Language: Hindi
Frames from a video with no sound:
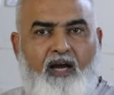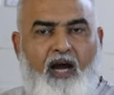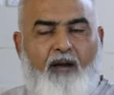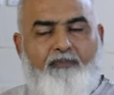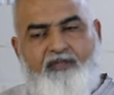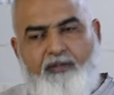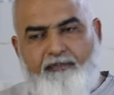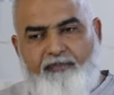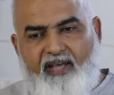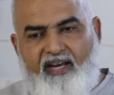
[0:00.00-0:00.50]

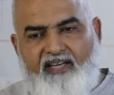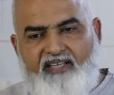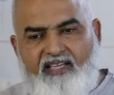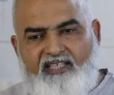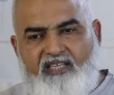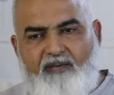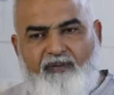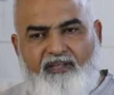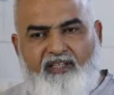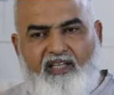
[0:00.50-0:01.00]
अब जब मेरे
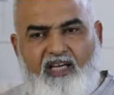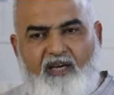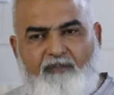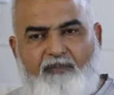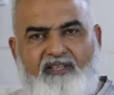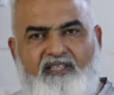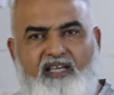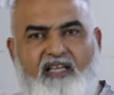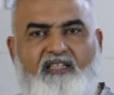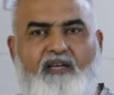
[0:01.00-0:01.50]
जैसे बंदे के
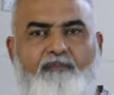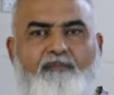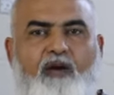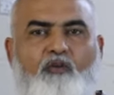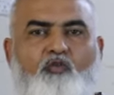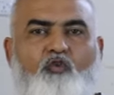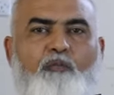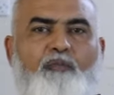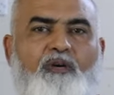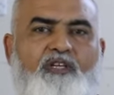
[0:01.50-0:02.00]
पास आते हैं मैं
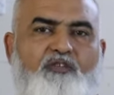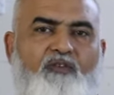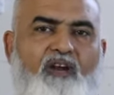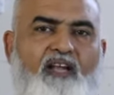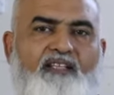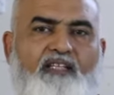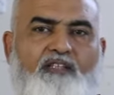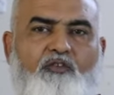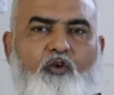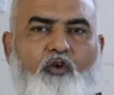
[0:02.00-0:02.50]
उनको
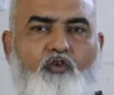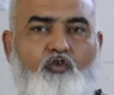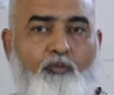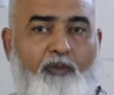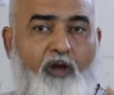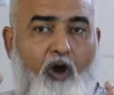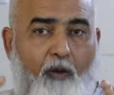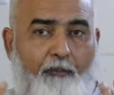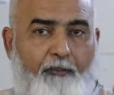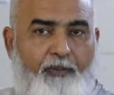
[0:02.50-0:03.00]
मशवरा देता हूँ कि
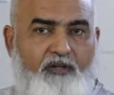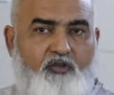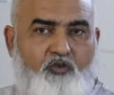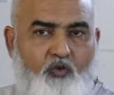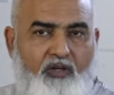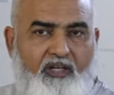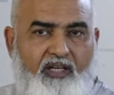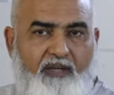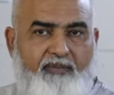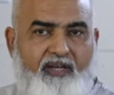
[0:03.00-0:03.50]
तुम्हें
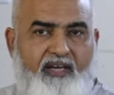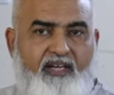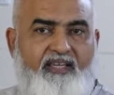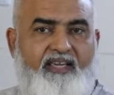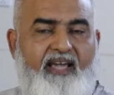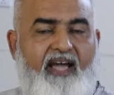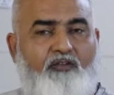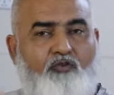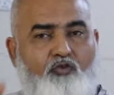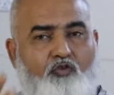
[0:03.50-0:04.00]
अपॉर्चुनिटी
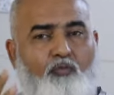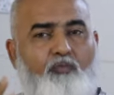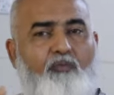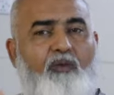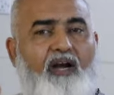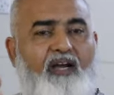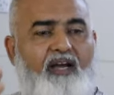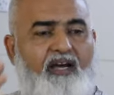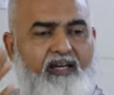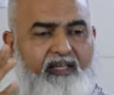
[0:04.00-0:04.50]
मिली है तुम
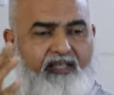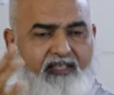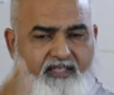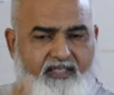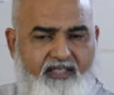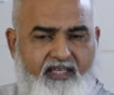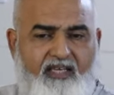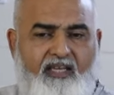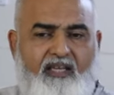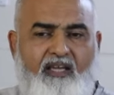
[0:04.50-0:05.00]
अगर
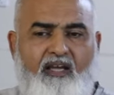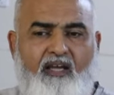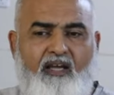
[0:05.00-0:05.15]
इसी